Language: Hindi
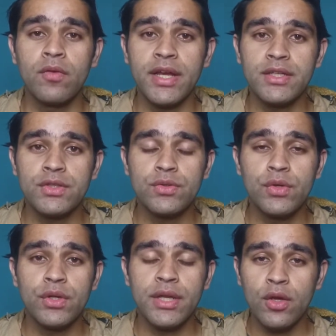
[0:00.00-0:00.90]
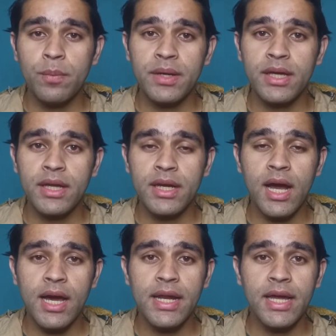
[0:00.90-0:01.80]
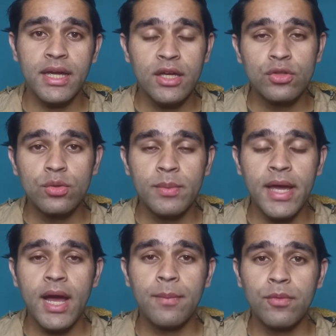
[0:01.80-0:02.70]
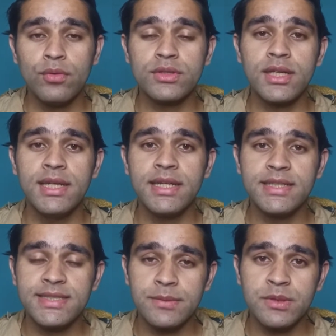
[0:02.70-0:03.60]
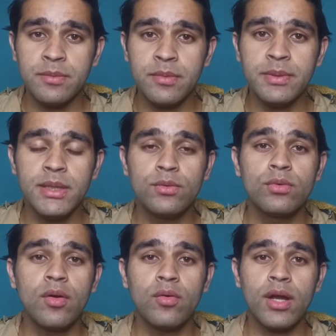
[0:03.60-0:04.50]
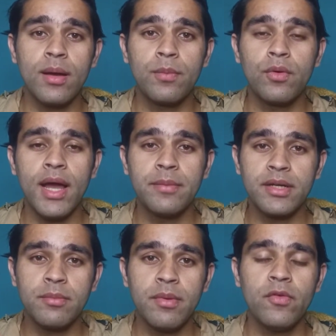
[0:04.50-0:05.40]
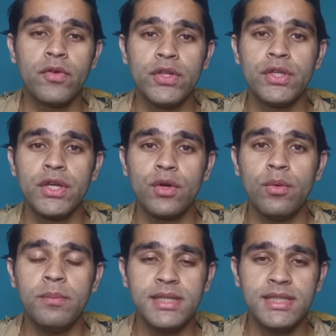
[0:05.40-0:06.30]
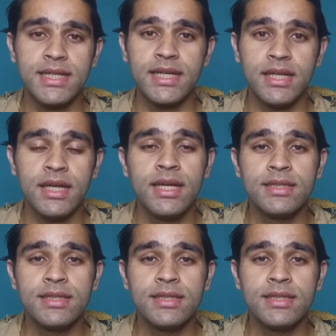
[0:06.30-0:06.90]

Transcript: वाई स्टूडियो नहीं ओपन करना आ रहा है तो मैं आपको उसका लिंक डिस्क्रिप्शन में भी दे दूंगा और आपको आई बटन में वो वीडियो देखने को मिल जाएगी